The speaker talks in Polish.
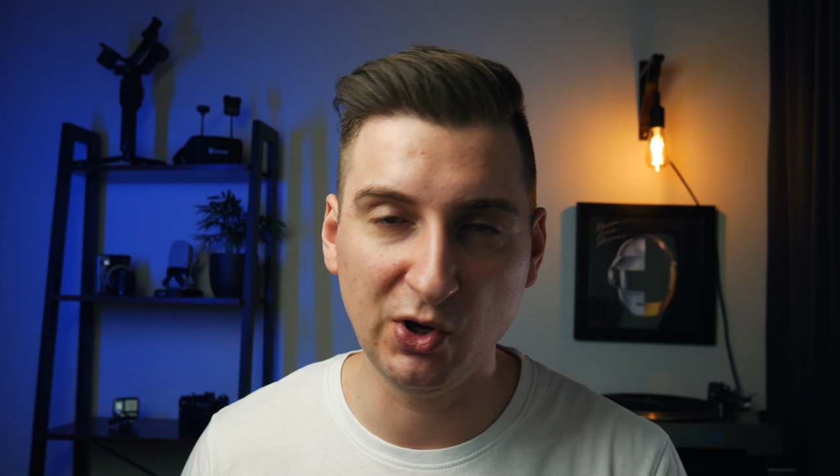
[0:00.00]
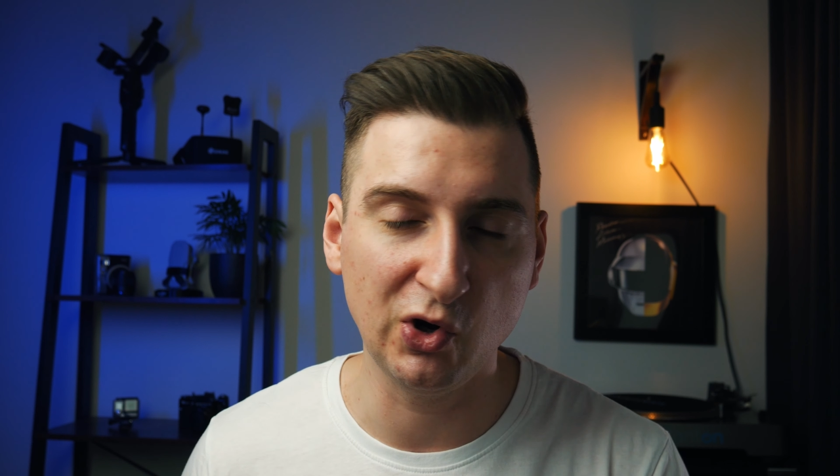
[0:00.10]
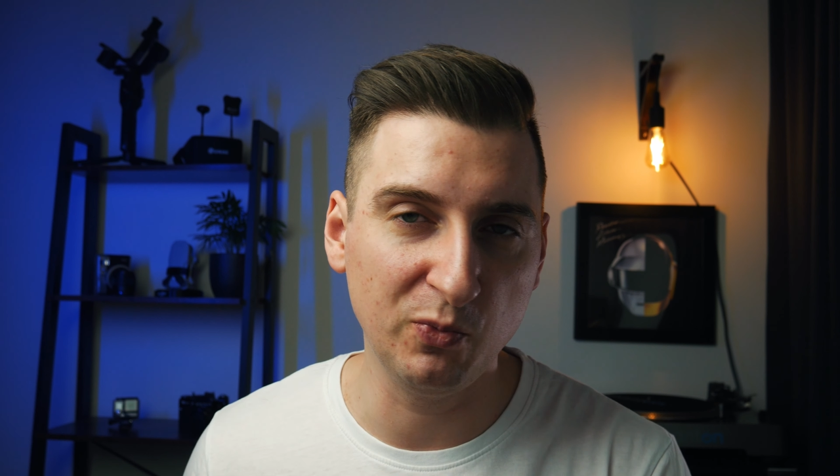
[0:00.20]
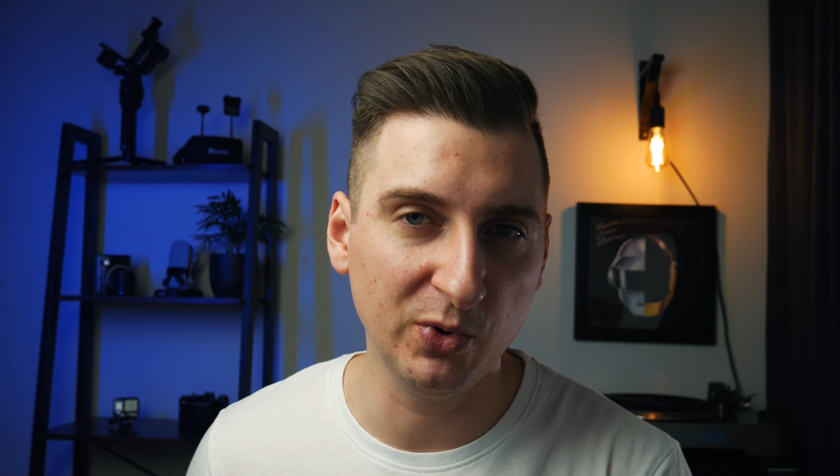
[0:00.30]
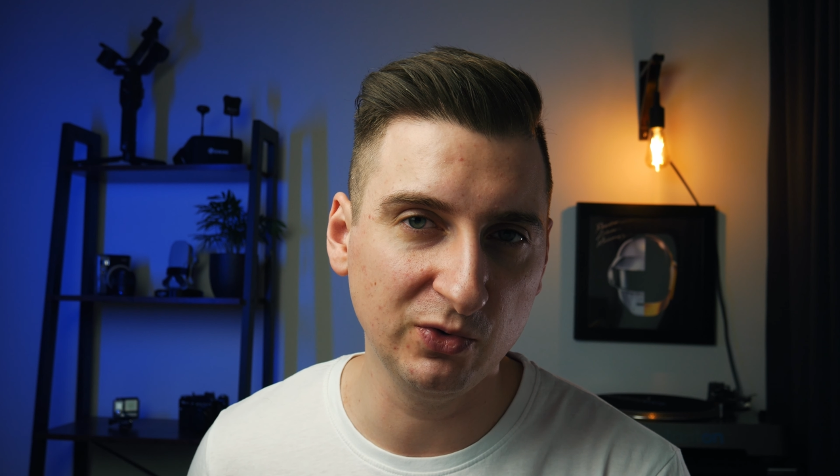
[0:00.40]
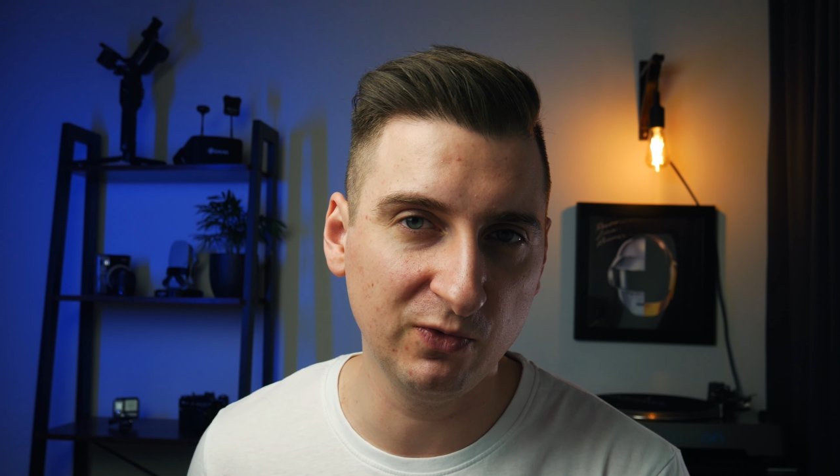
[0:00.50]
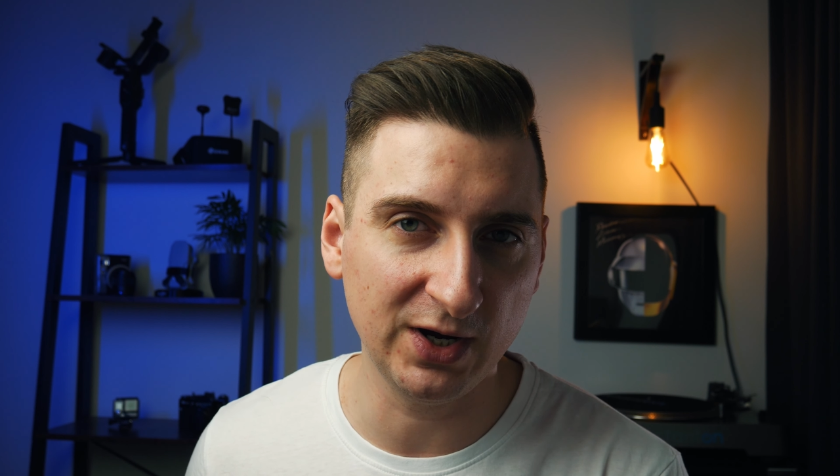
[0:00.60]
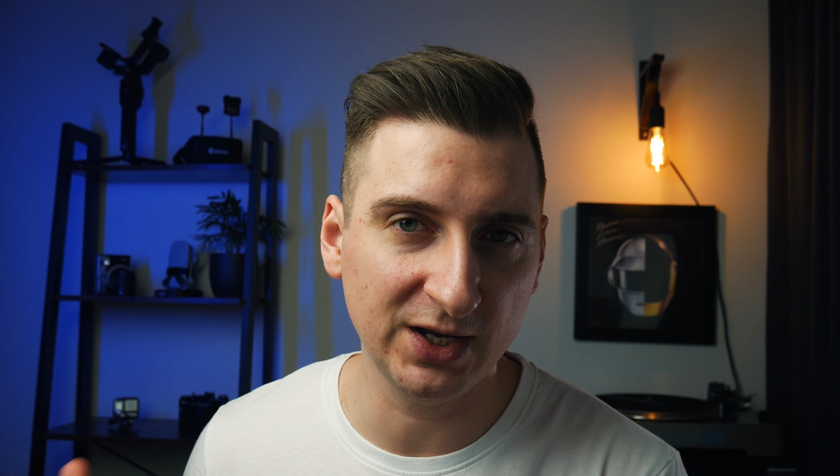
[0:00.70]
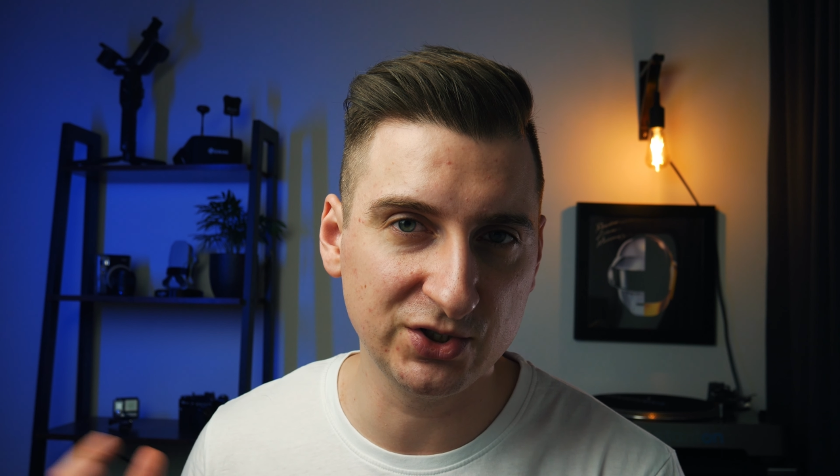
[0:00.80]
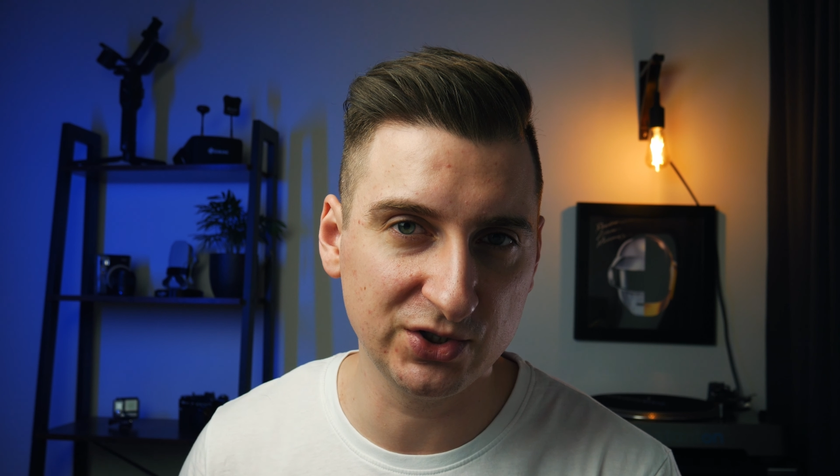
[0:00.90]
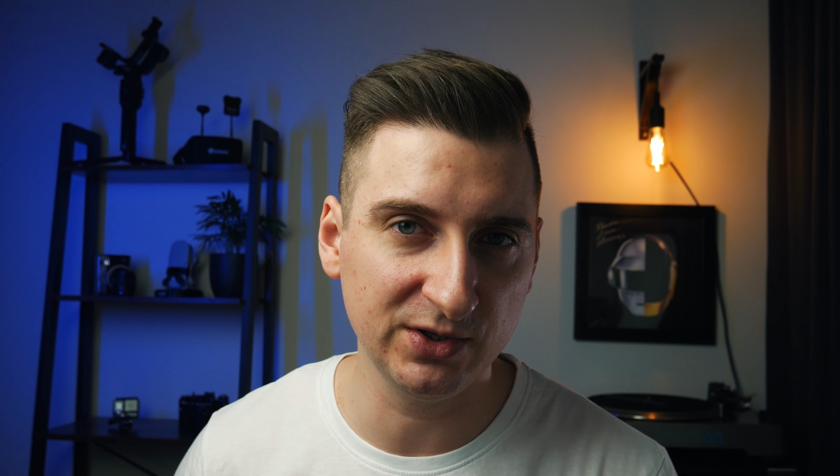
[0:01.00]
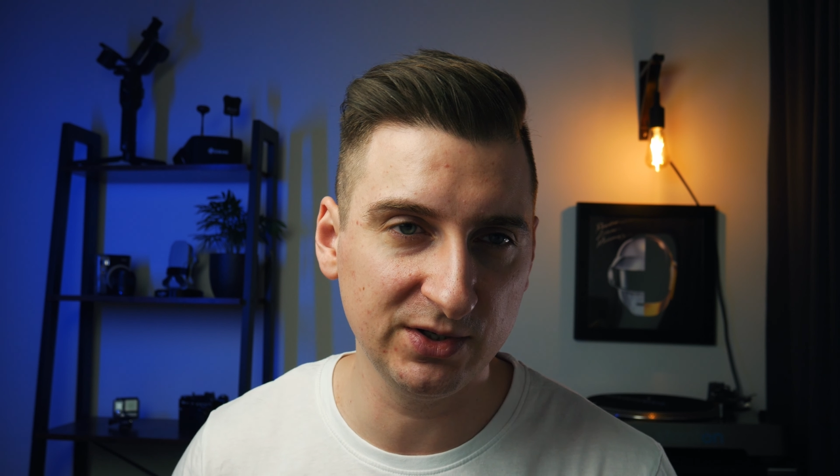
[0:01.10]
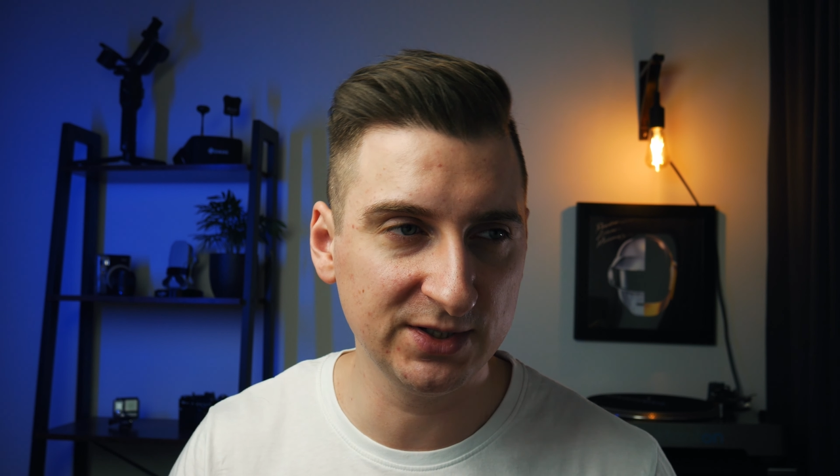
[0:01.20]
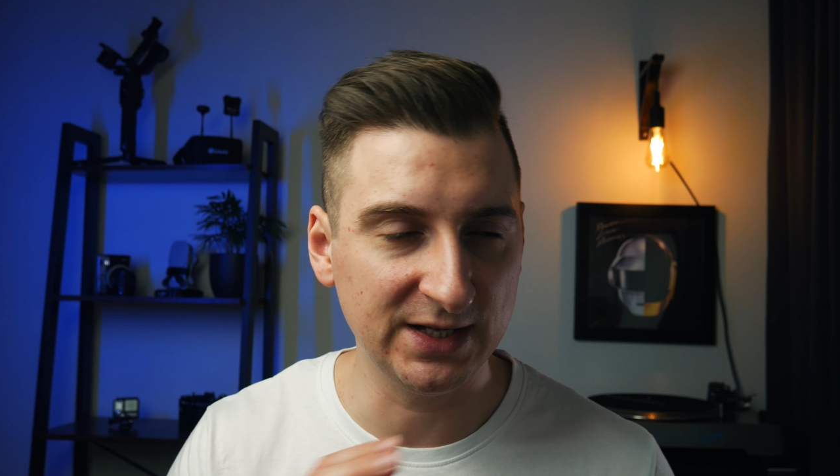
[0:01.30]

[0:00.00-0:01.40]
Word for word: biorą pod uwagę, czy